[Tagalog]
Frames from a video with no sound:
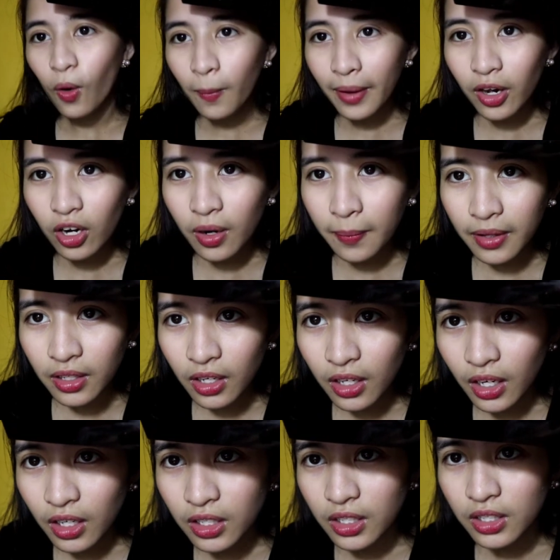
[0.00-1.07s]
Oh, meron naman kayo
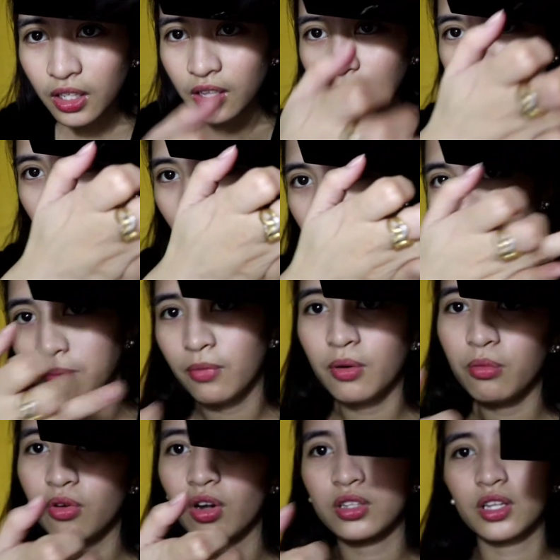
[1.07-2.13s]
nakikita, 'di ba?
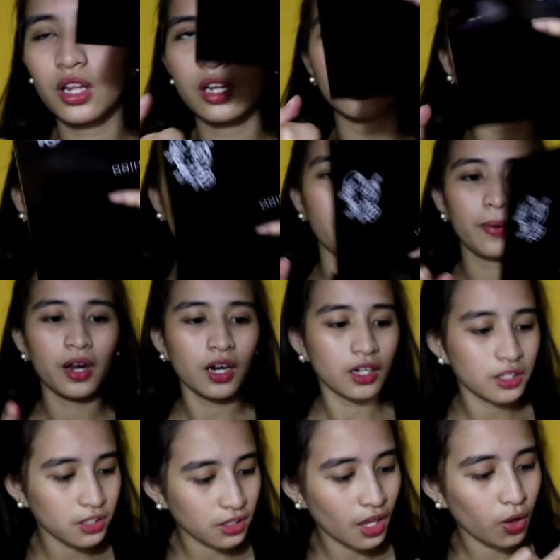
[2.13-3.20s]
Bobo lang talaga ako. Parang
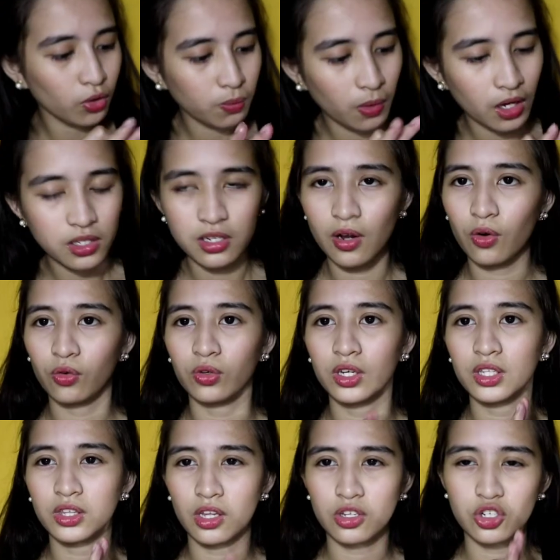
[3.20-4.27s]
natatakot pa kasi akong
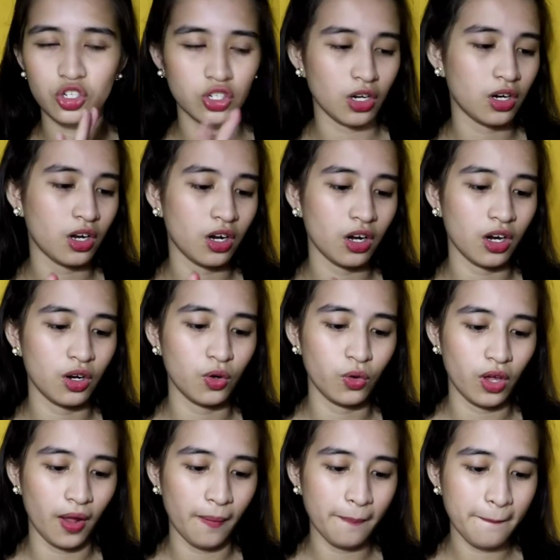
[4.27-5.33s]
i-touch siya ng
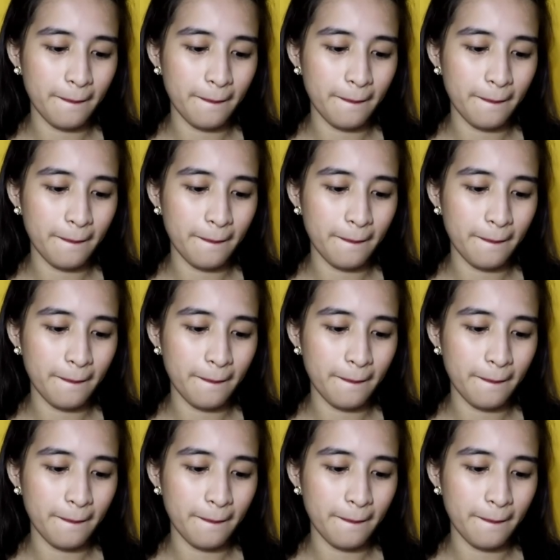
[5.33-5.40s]
ano eh.